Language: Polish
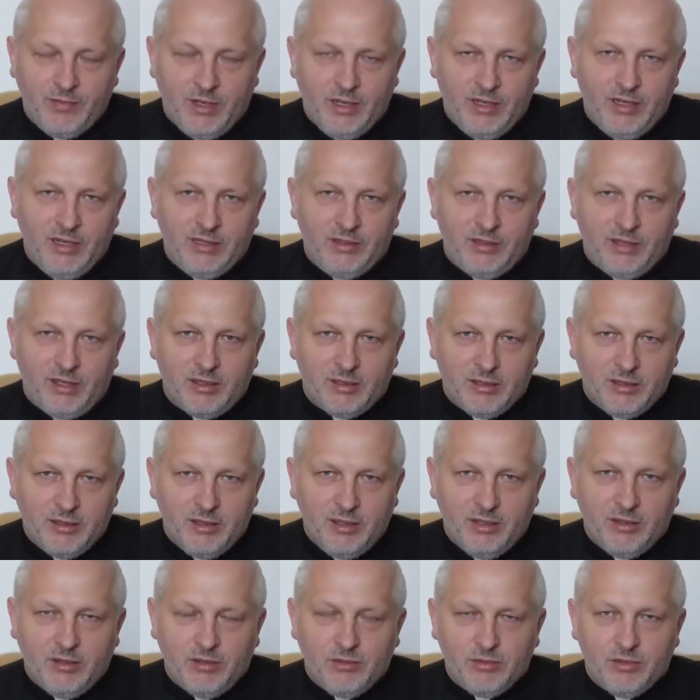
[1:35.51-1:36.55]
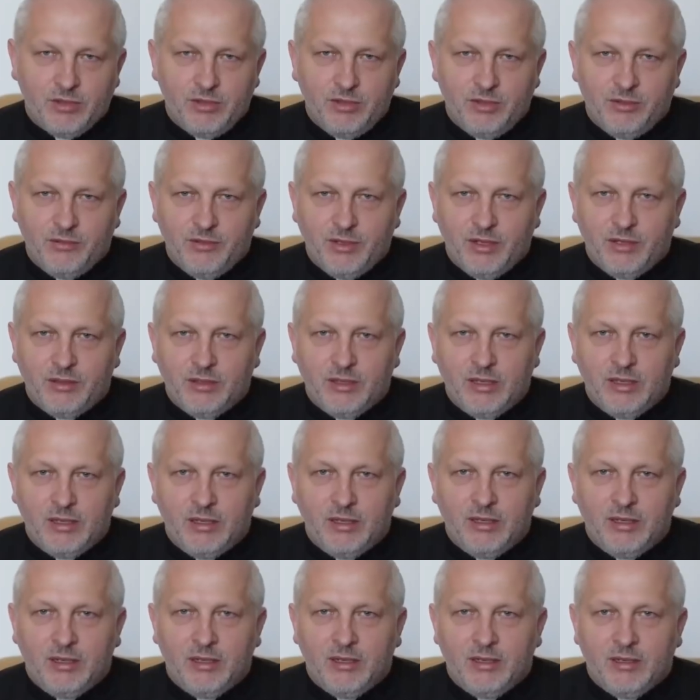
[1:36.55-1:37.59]
A jednak jego uczniowie,
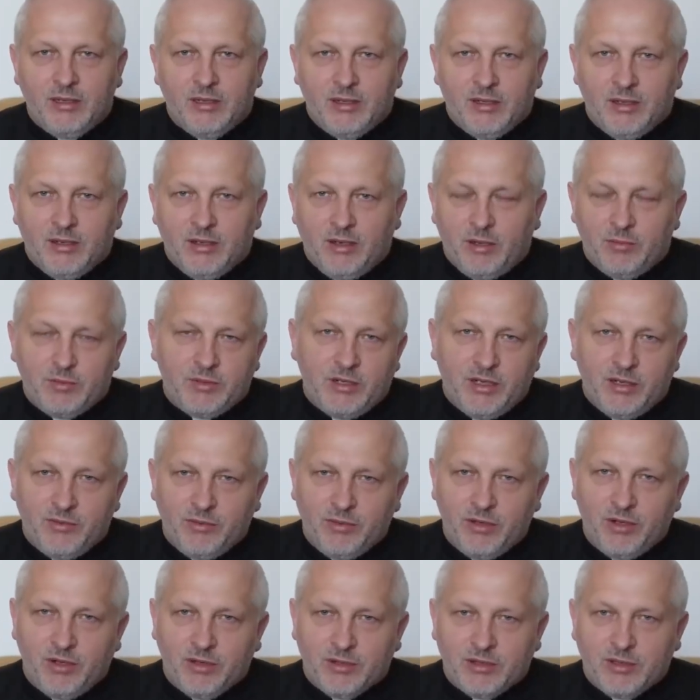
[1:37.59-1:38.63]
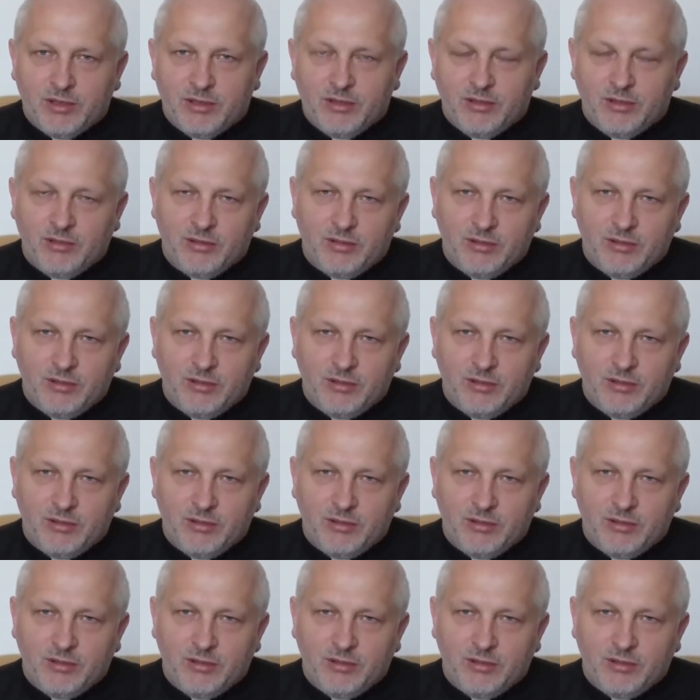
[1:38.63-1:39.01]
obserwując to,